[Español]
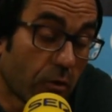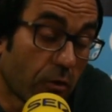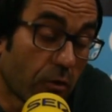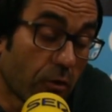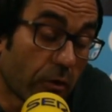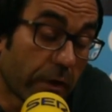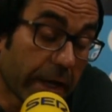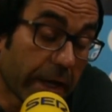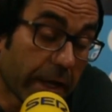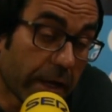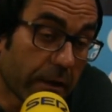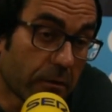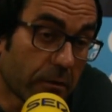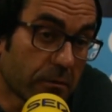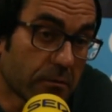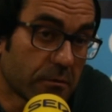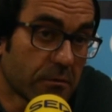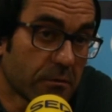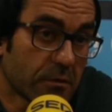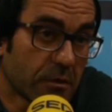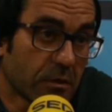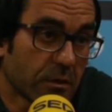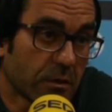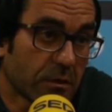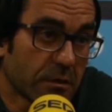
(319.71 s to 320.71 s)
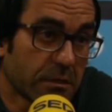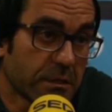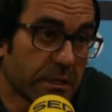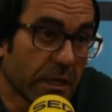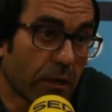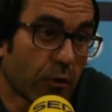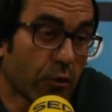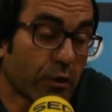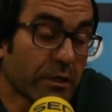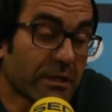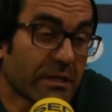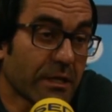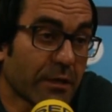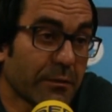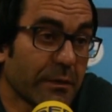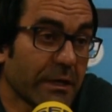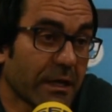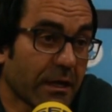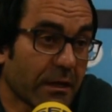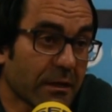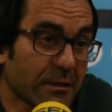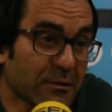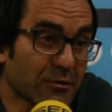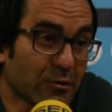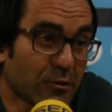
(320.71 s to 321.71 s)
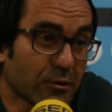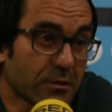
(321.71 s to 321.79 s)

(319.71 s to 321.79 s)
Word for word: o creo, si hago determinadas